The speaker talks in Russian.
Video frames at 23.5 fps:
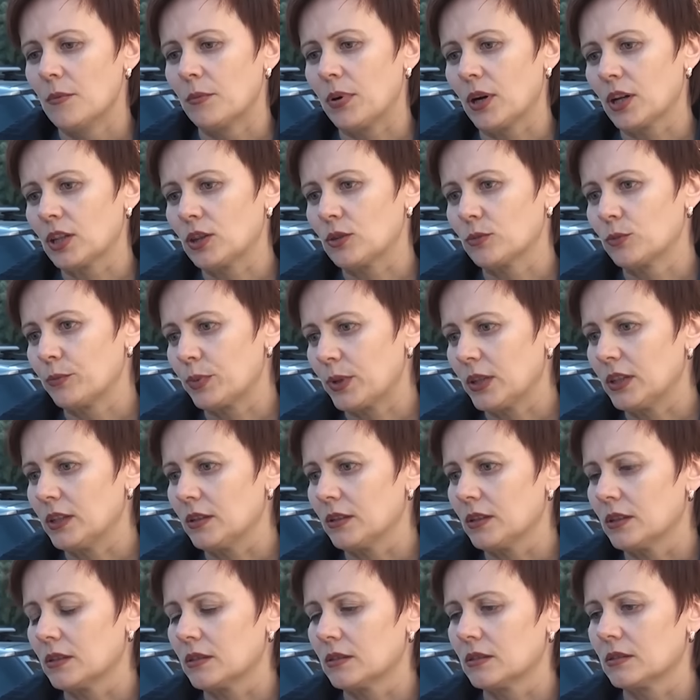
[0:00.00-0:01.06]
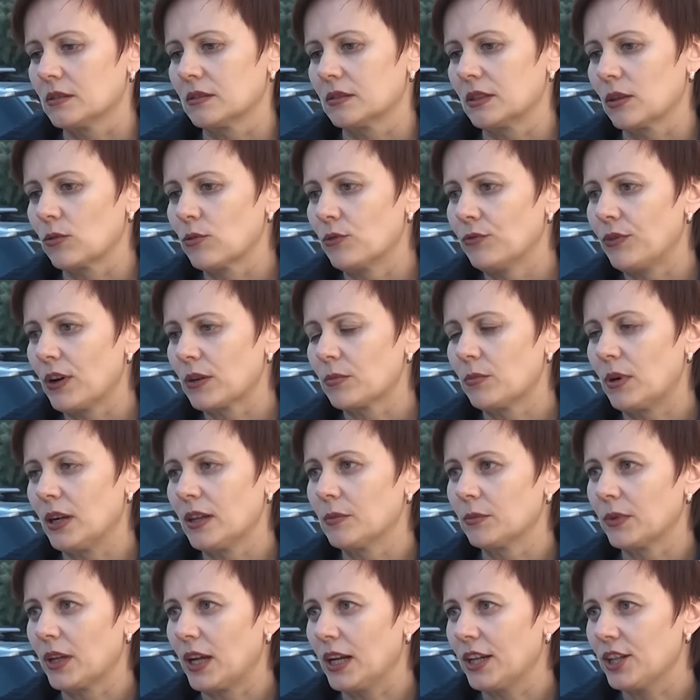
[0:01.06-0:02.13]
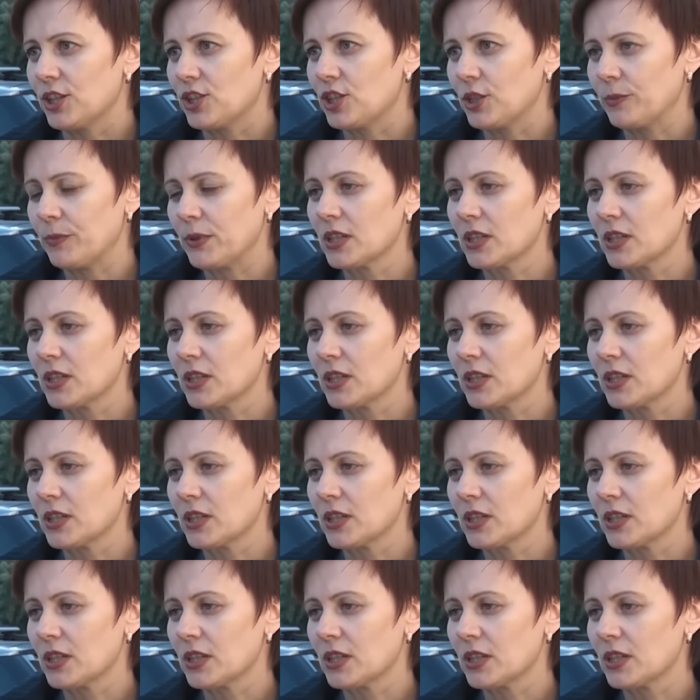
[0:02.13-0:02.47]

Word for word: Поэтому при а, таком формальном наличии